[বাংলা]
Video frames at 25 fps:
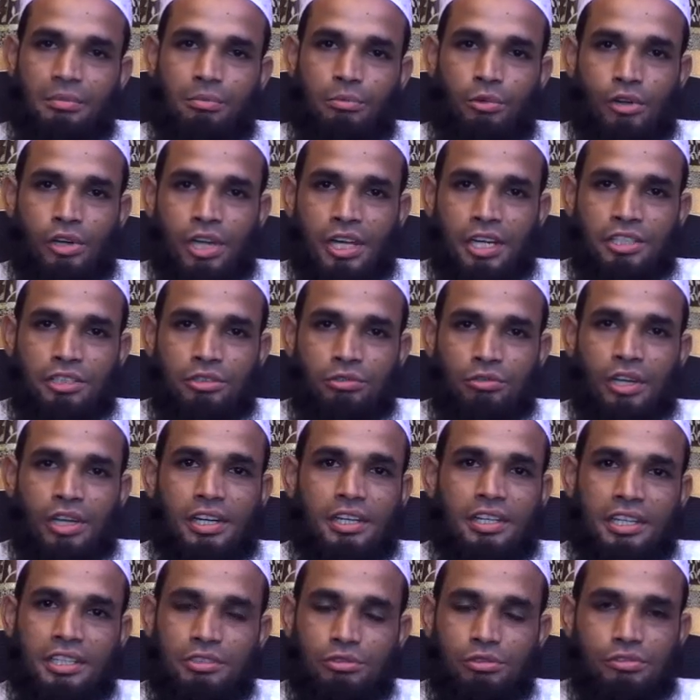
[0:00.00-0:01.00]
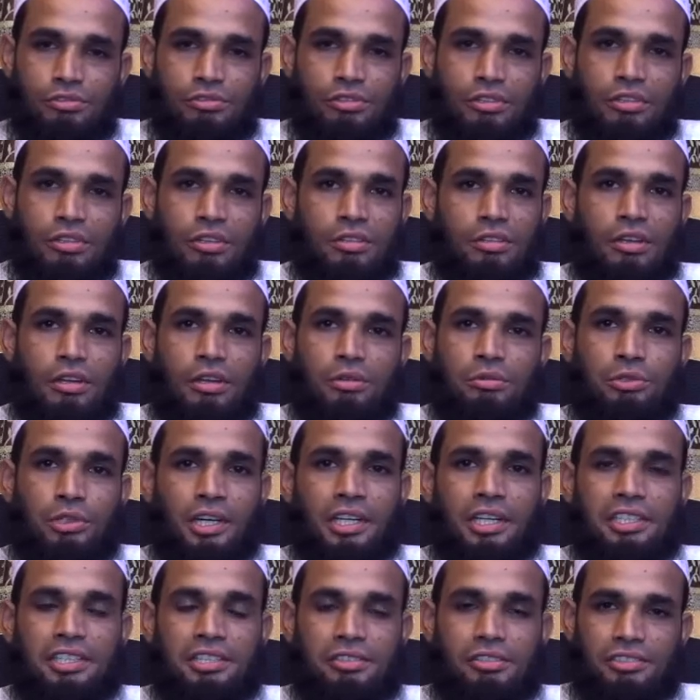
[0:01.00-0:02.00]
বোখারি তো আর রাসুল সাল্লাহ
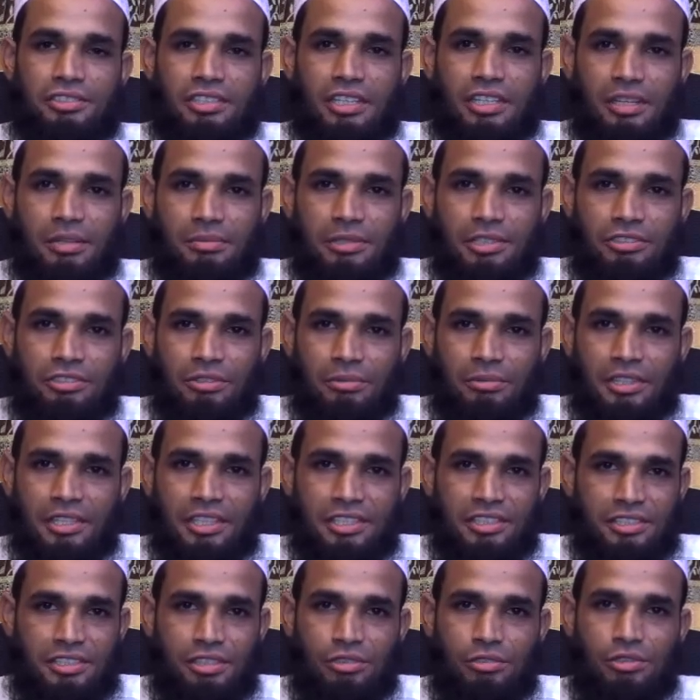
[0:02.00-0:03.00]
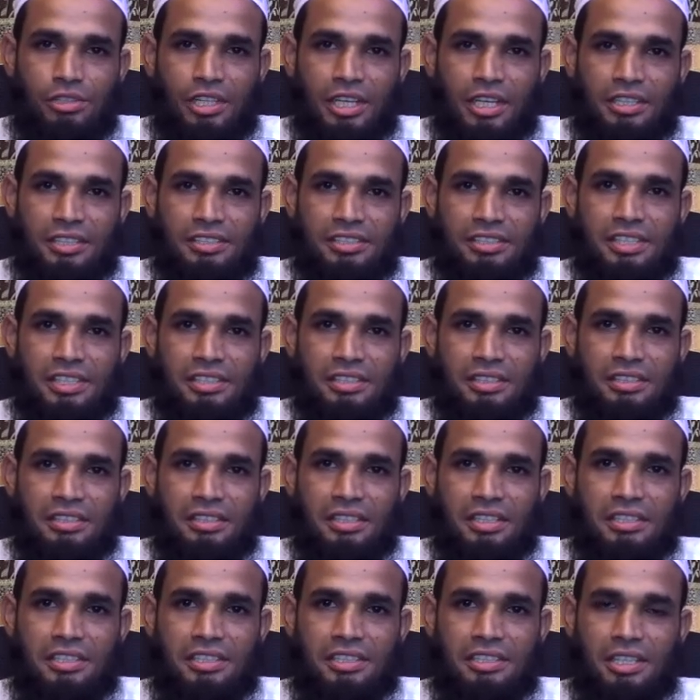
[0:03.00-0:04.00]
আলহি আসাল্লামের জমানায় ছিল না
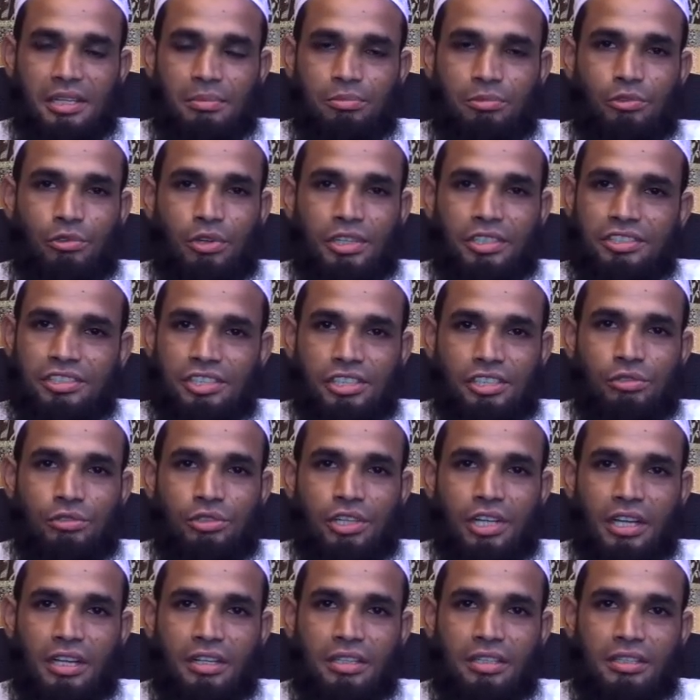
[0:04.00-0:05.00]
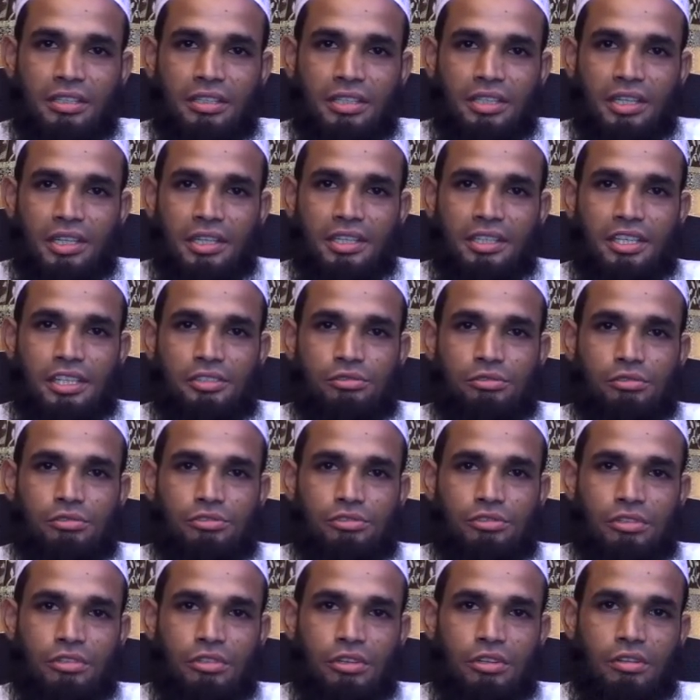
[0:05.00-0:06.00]
সিয়াসত্তার কিতাব তো আর ছিল না রাসুল
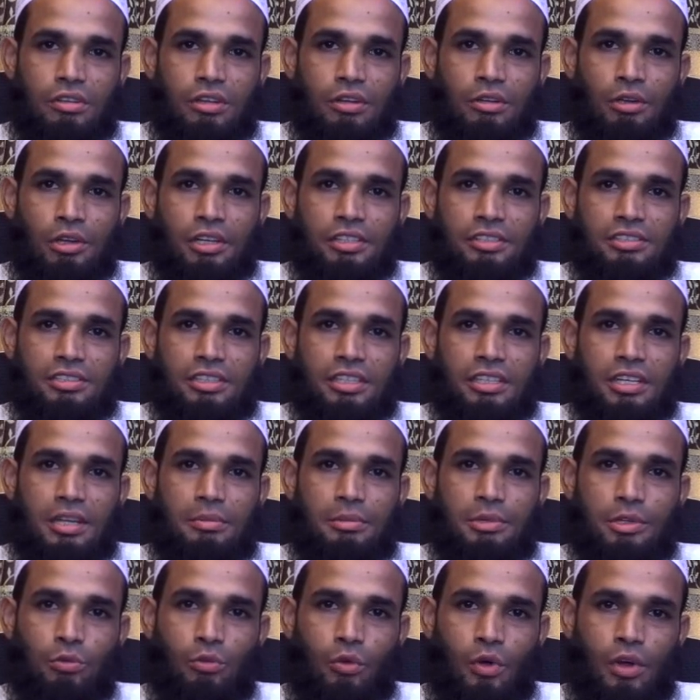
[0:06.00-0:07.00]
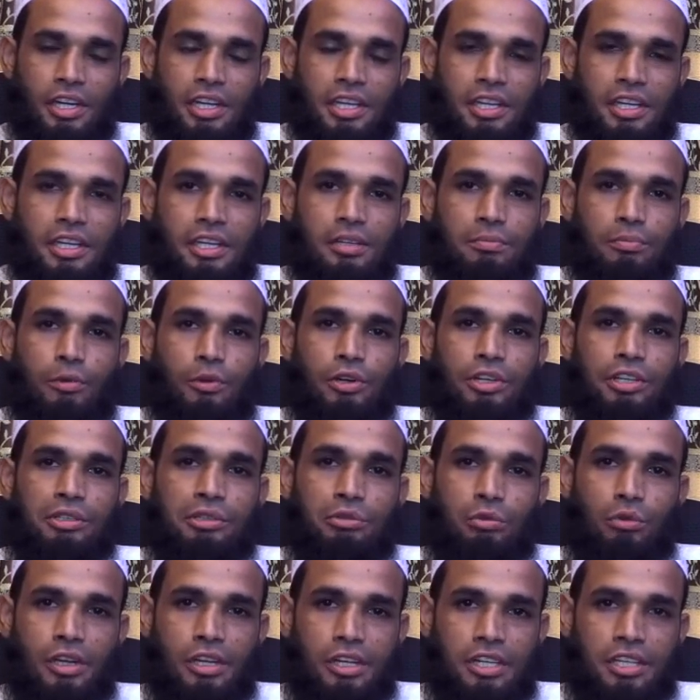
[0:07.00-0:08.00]
সাল্লাহ আলি সাল্লামের অনেক পরে
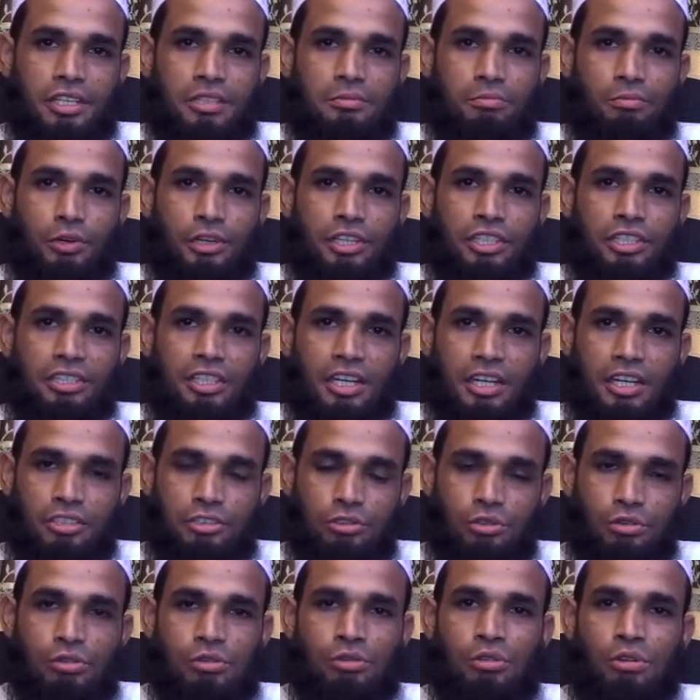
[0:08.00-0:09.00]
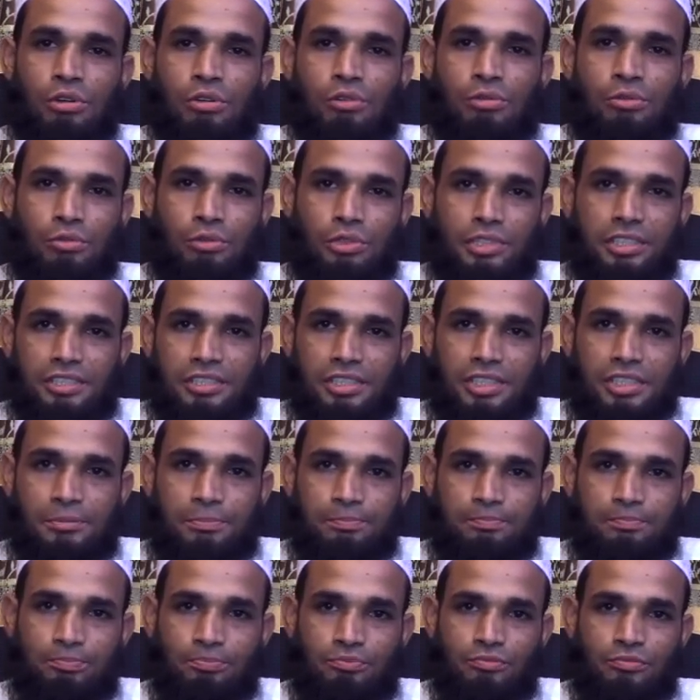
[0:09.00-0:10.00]
অনেক পরে তারা সংকলন করেছে
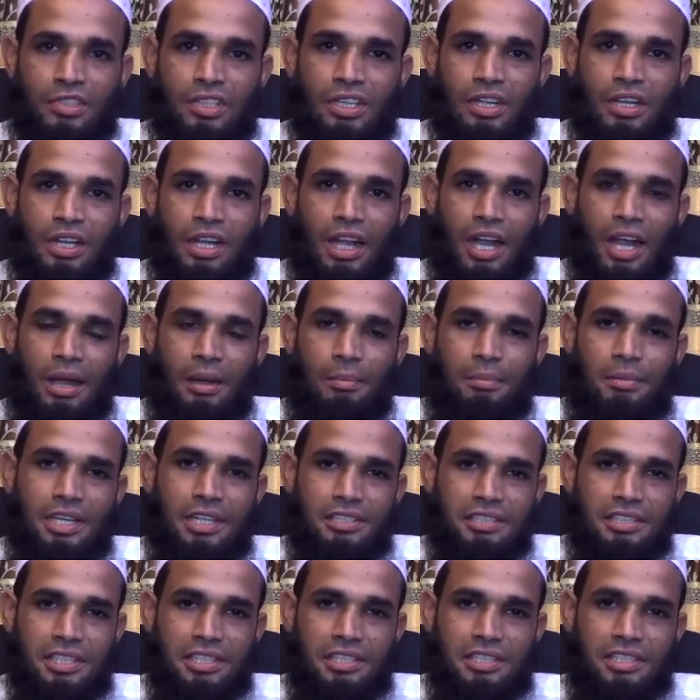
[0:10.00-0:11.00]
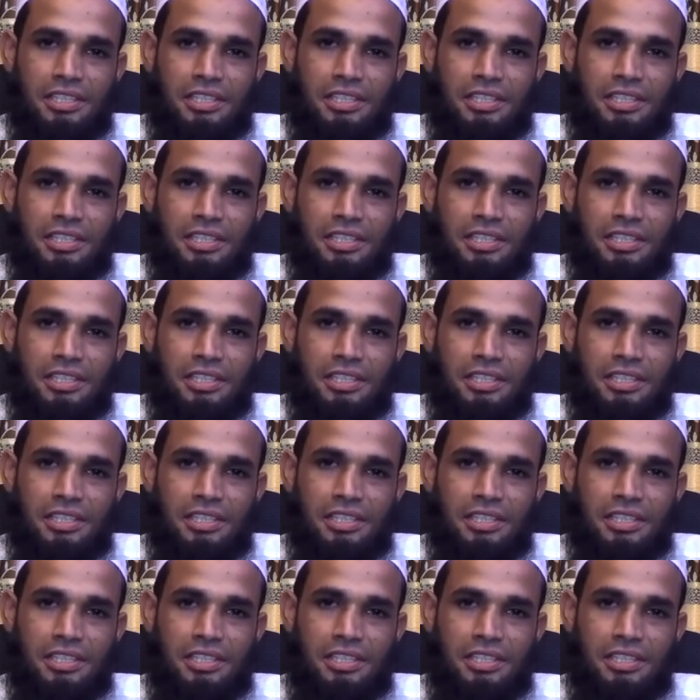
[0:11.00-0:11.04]
আমরা যেই